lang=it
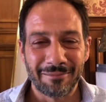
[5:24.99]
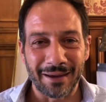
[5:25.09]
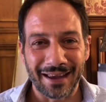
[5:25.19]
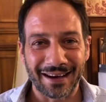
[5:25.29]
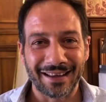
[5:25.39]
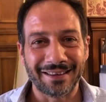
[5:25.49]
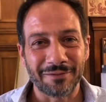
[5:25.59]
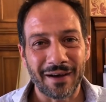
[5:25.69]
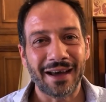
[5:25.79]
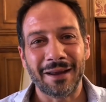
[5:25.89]
per
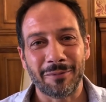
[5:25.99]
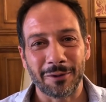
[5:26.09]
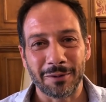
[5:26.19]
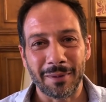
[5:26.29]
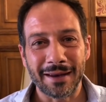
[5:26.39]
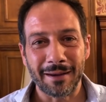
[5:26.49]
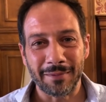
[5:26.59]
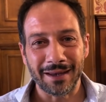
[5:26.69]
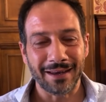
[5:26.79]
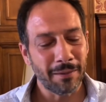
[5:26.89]
tifare i propri
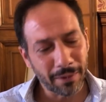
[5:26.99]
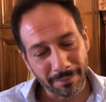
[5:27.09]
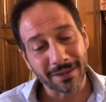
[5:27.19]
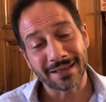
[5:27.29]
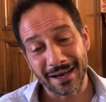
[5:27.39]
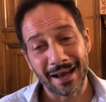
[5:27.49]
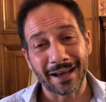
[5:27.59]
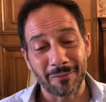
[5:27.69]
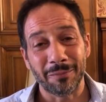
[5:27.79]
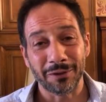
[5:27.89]
beniamini e per passare
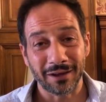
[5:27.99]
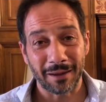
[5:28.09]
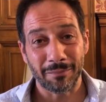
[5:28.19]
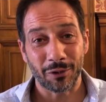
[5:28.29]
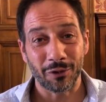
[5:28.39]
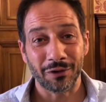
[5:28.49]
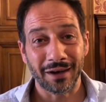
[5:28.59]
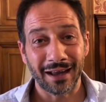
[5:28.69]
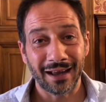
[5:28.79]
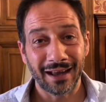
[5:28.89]
anche un po' di tempo
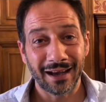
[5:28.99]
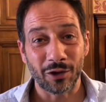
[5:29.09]
con,